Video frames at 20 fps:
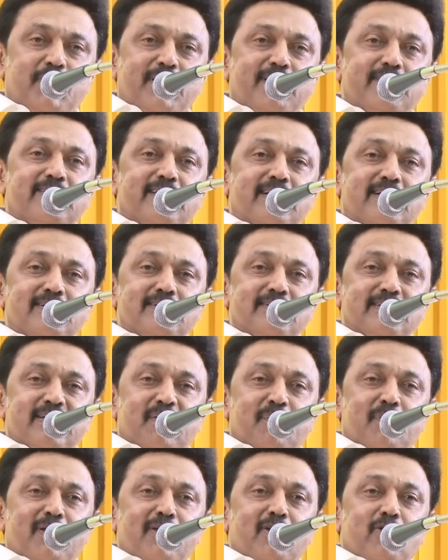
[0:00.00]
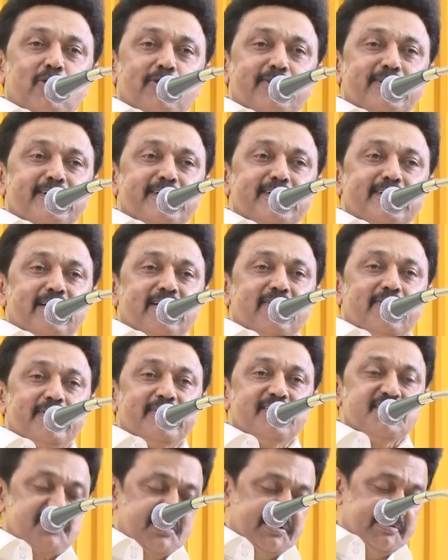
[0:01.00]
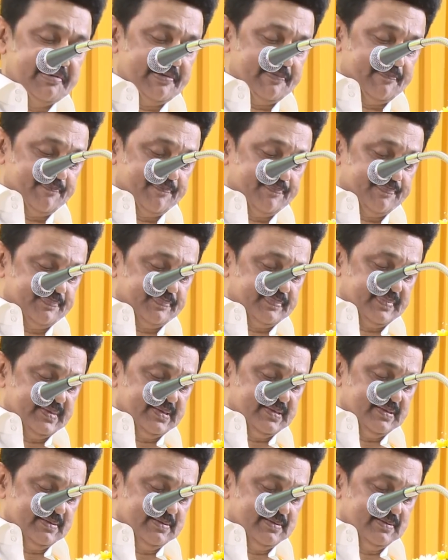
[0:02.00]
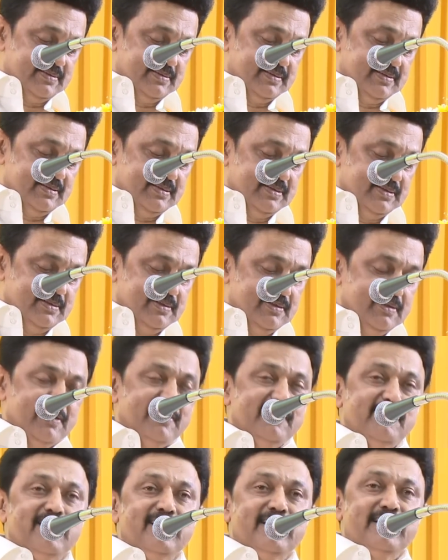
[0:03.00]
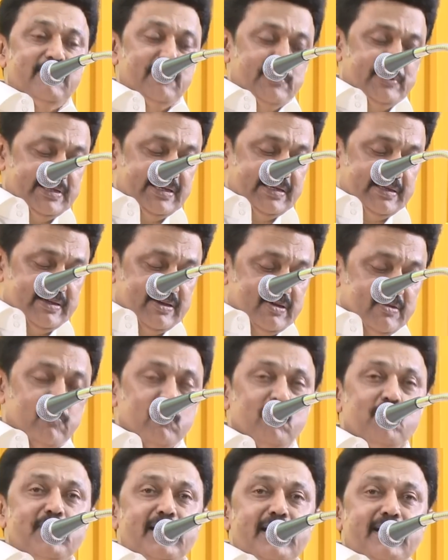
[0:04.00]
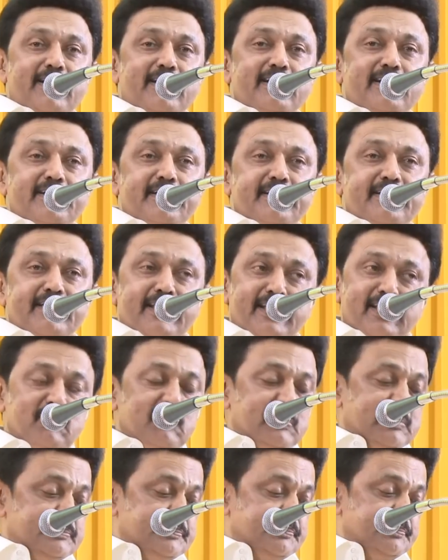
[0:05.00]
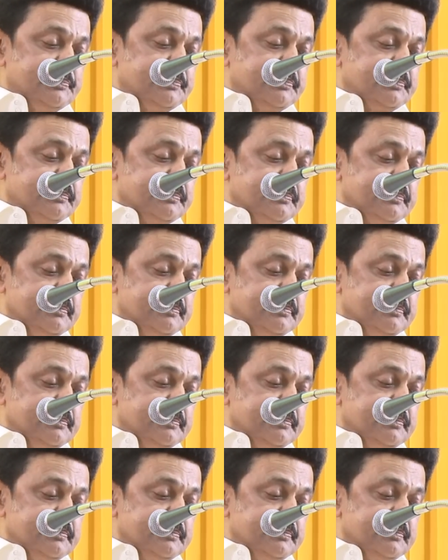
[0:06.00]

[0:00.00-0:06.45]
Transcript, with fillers: ஆக அப்படித்தான் இந்த பள்ளிக்கூடத்துக்கு நான் வந்து சென்றேன் அதுதான் என்னுடைய உண்மையான இயல்பு